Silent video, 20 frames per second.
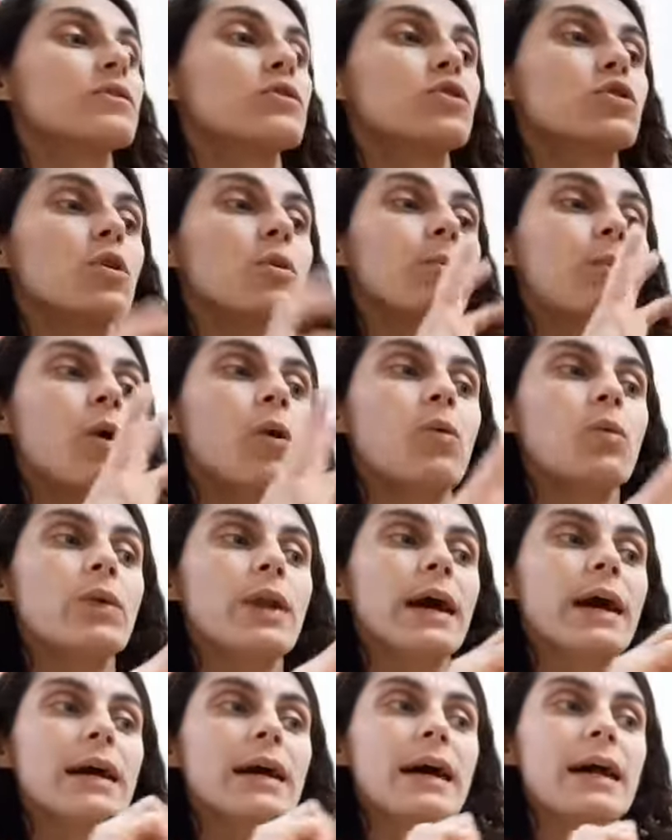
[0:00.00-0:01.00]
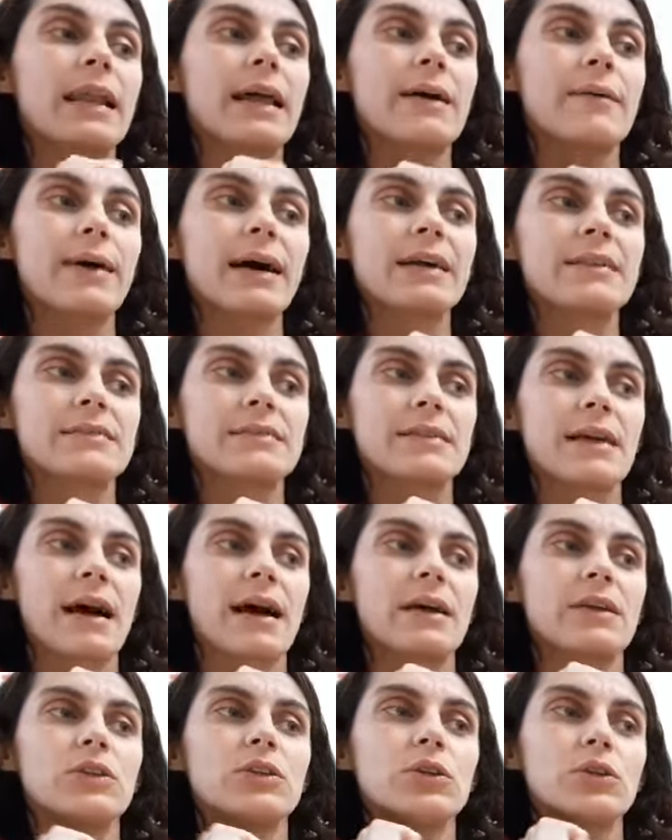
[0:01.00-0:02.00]
tomó una
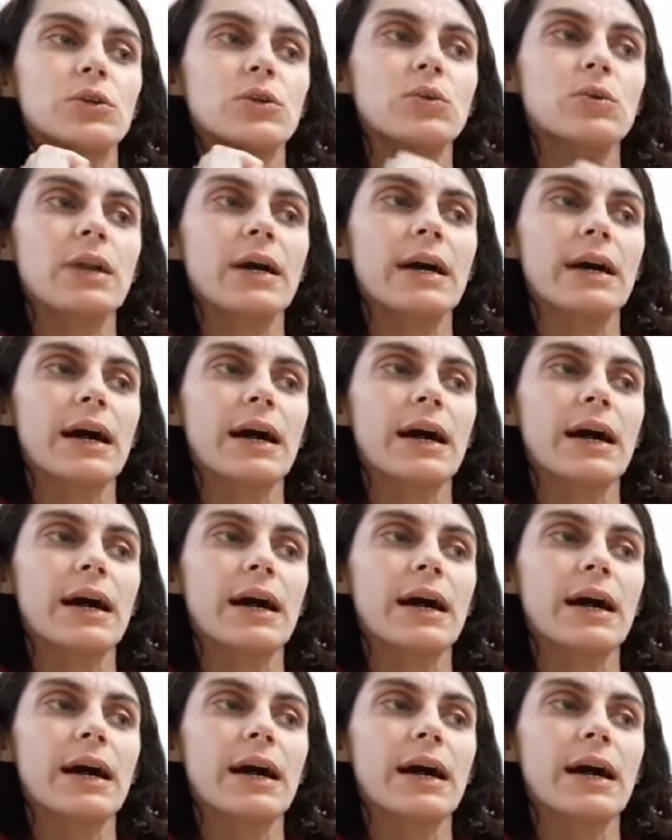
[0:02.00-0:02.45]
calabaza y una